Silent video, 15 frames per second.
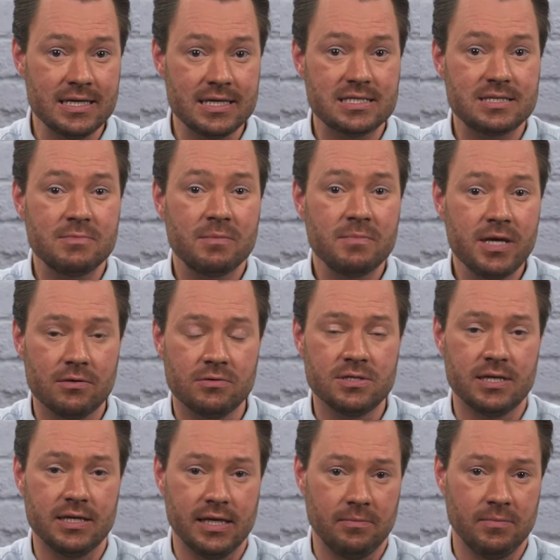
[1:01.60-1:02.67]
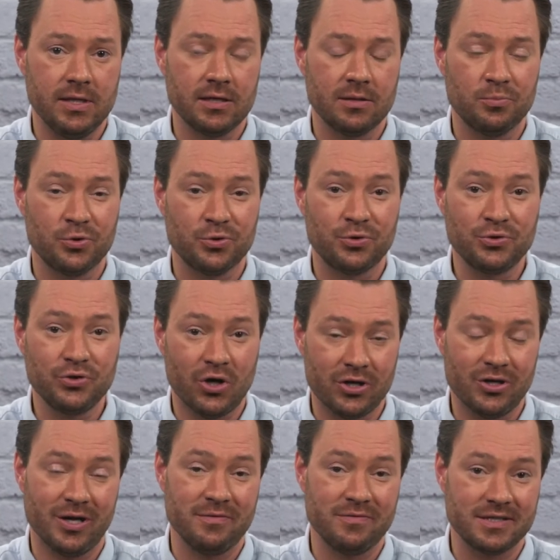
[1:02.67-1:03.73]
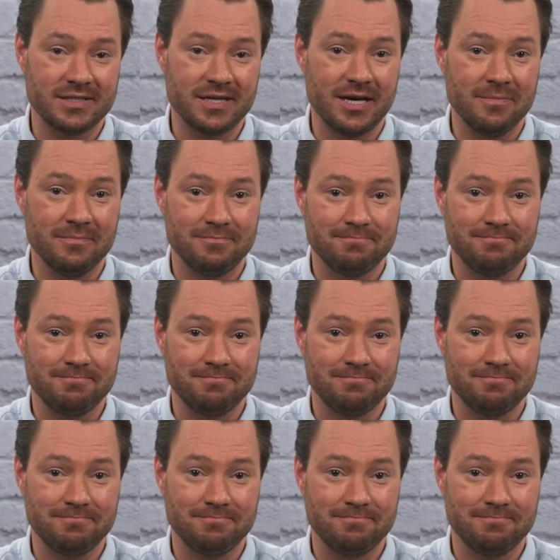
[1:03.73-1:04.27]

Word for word: dass immer mehr Unternehmen ihre Produkte online vertreiben.